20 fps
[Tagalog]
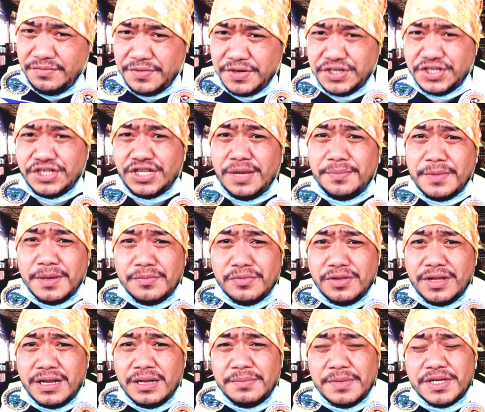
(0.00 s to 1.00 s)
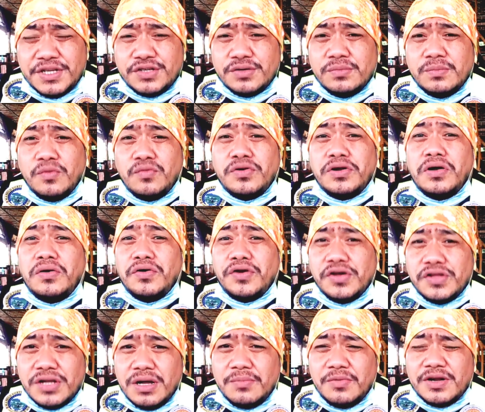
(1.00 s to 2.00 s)
first time na mo dire medyo bugno
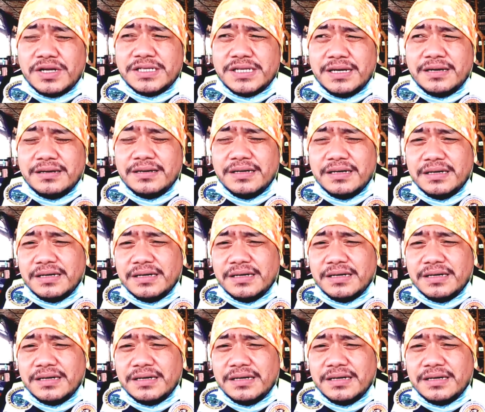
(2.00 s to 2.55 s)
gid na mo ra siya